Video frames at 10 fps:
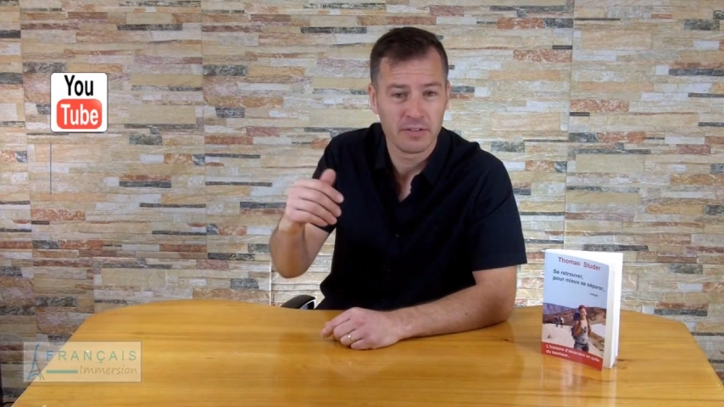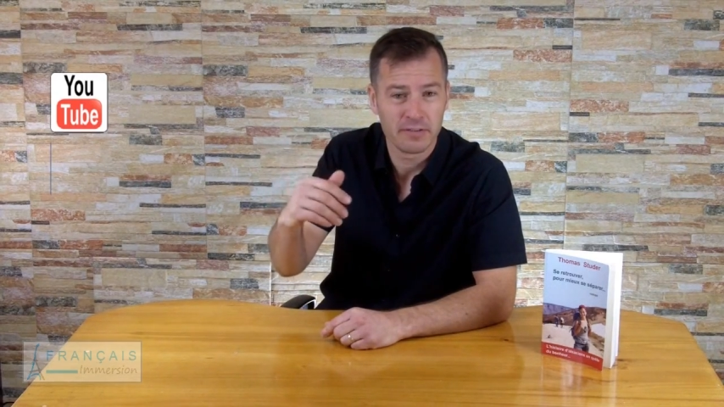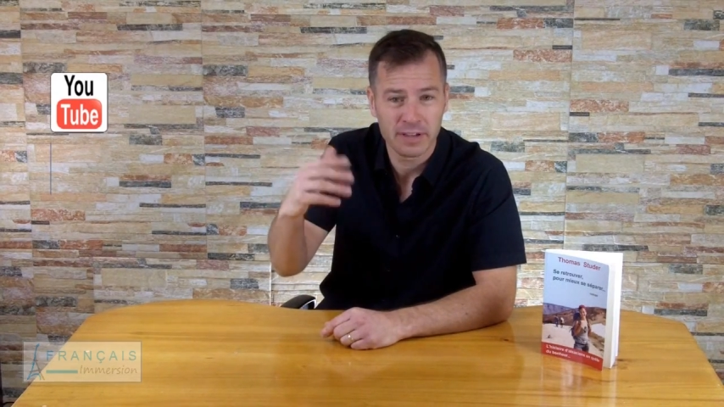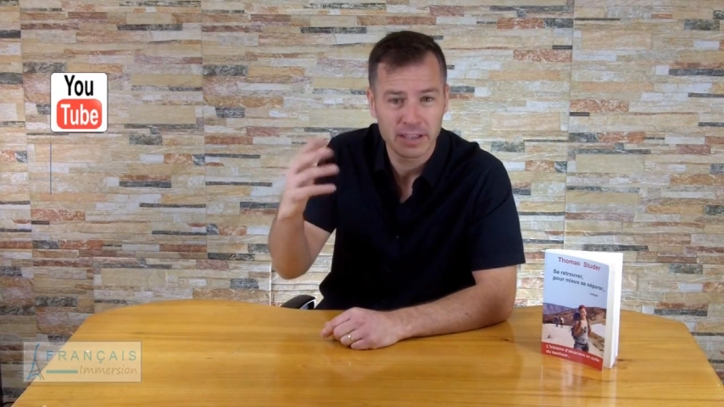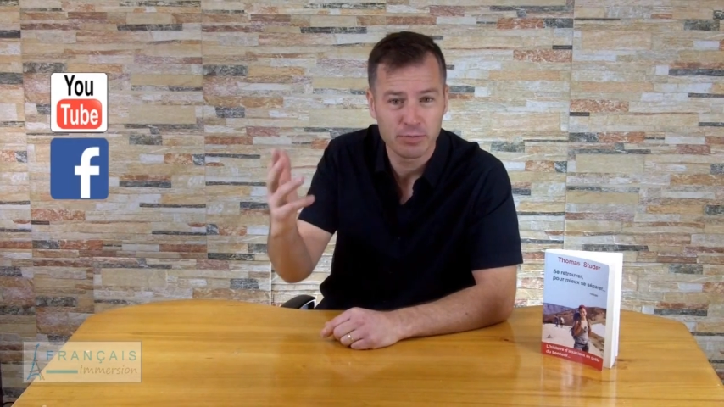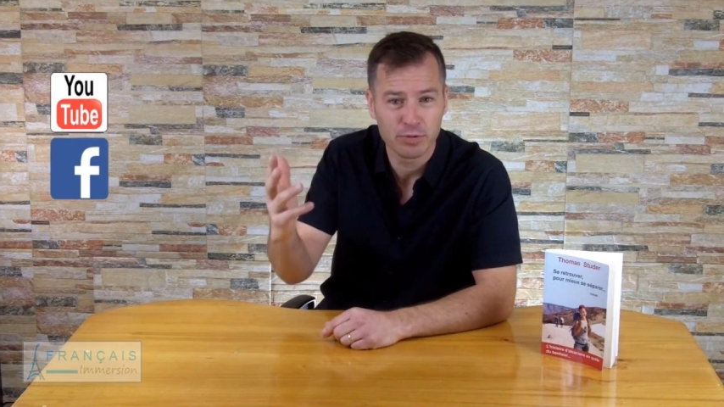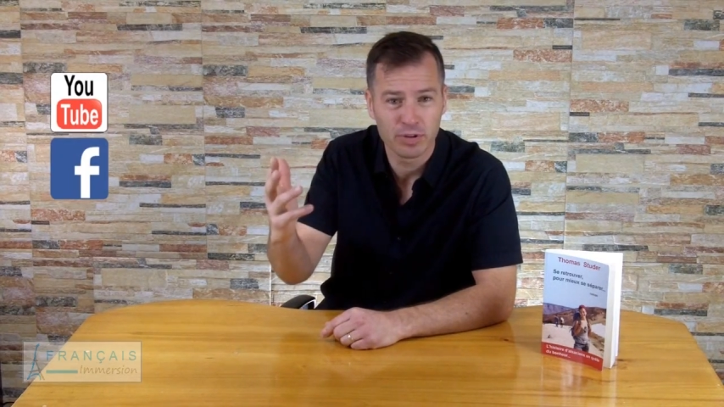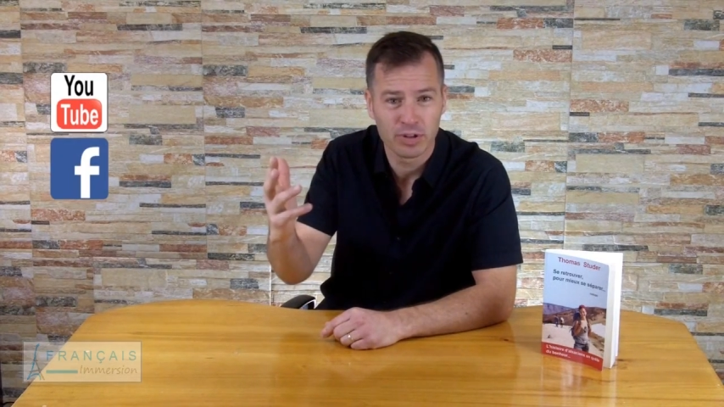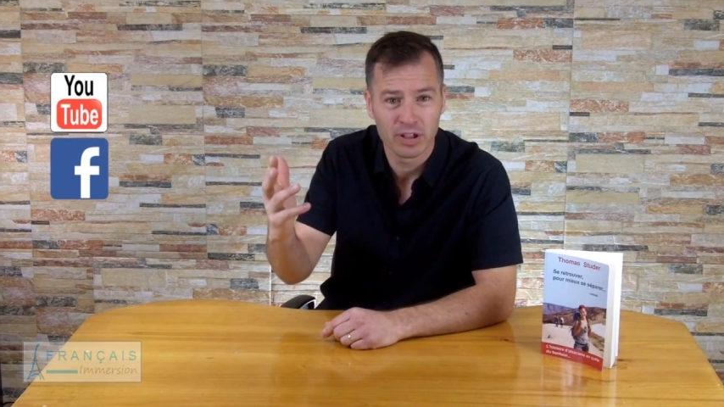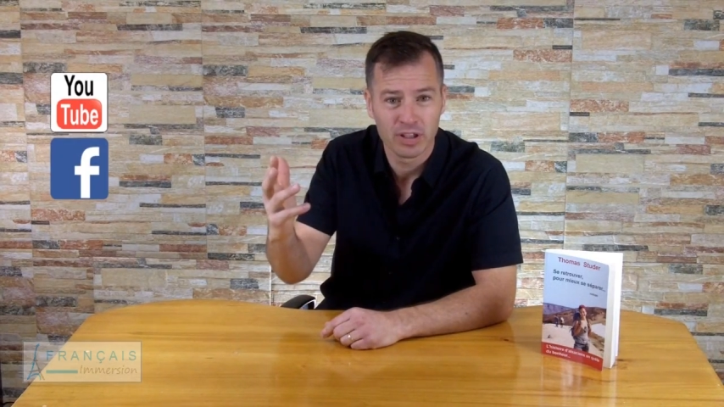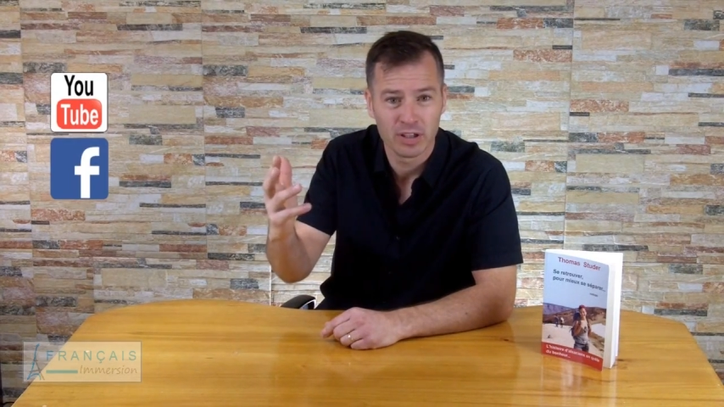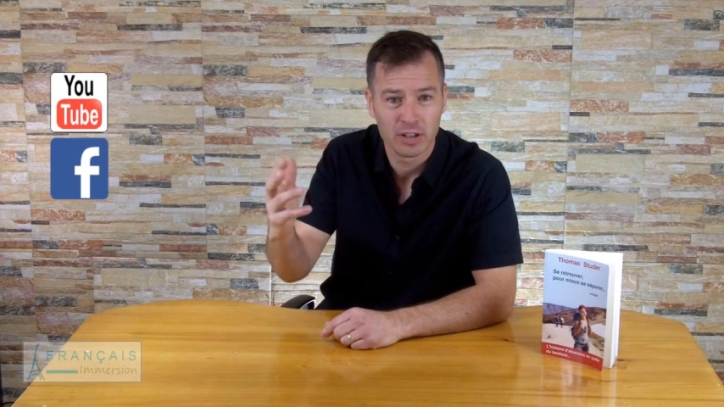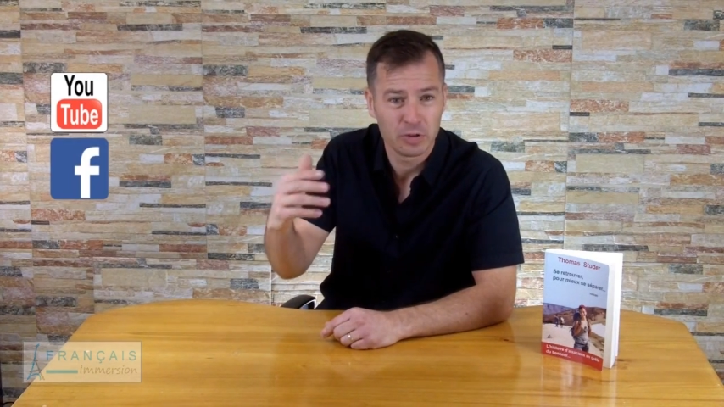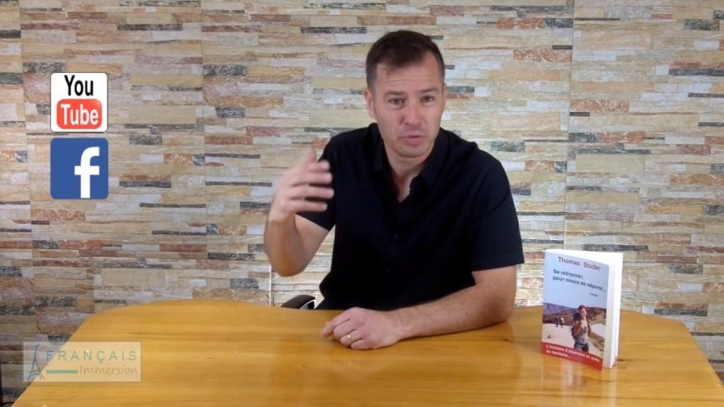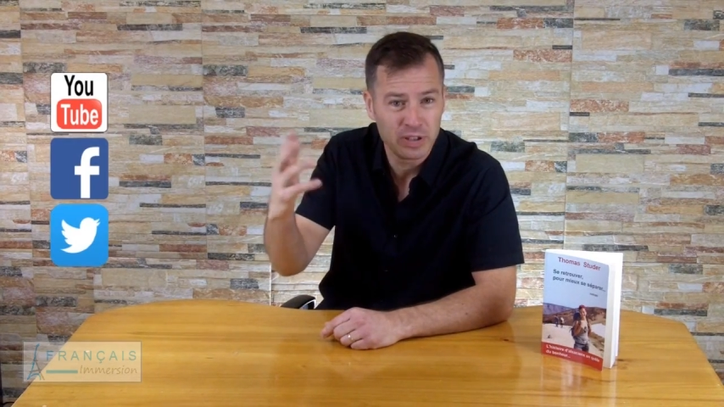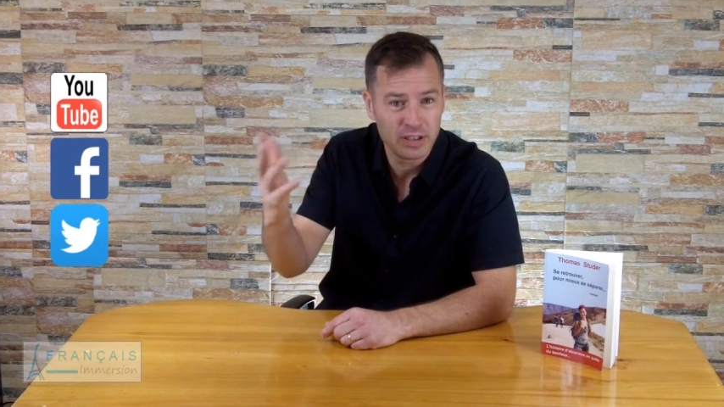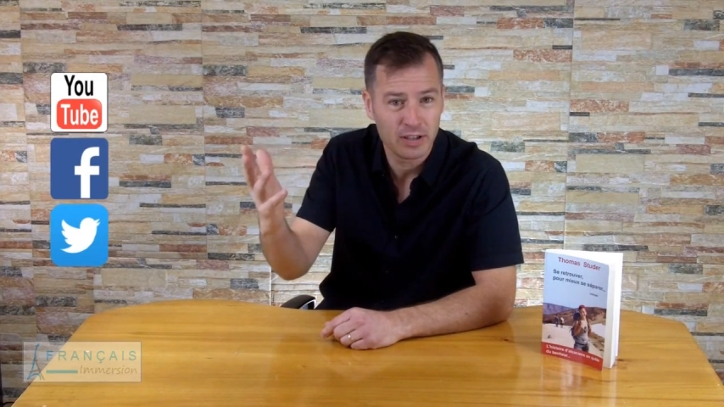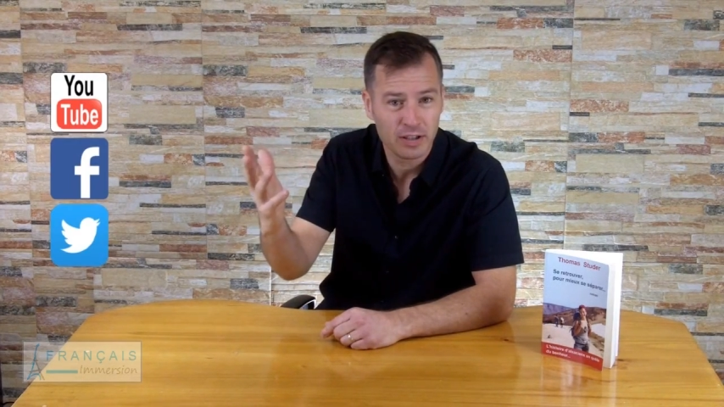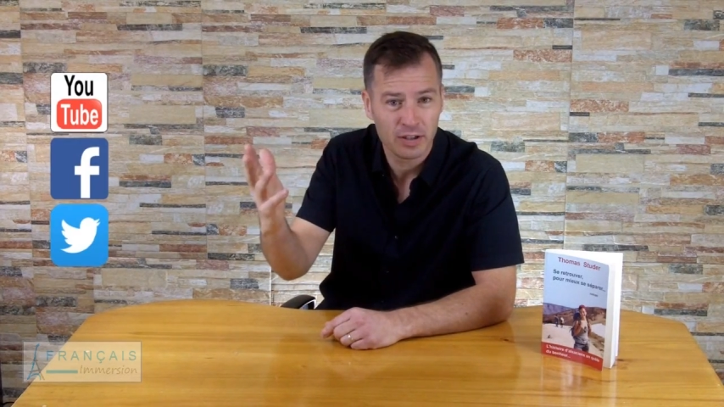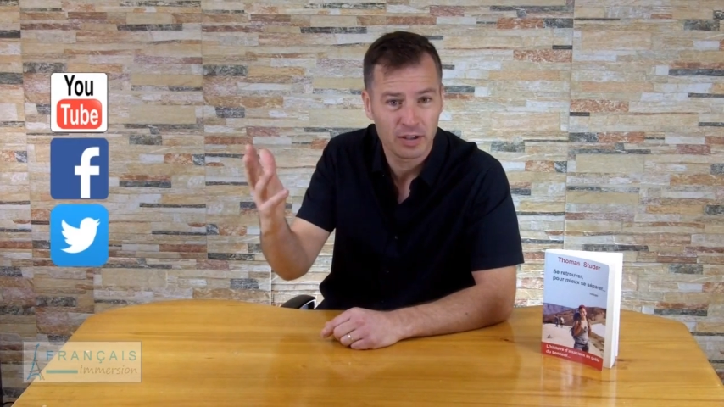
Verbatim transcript: Facebook, Twitter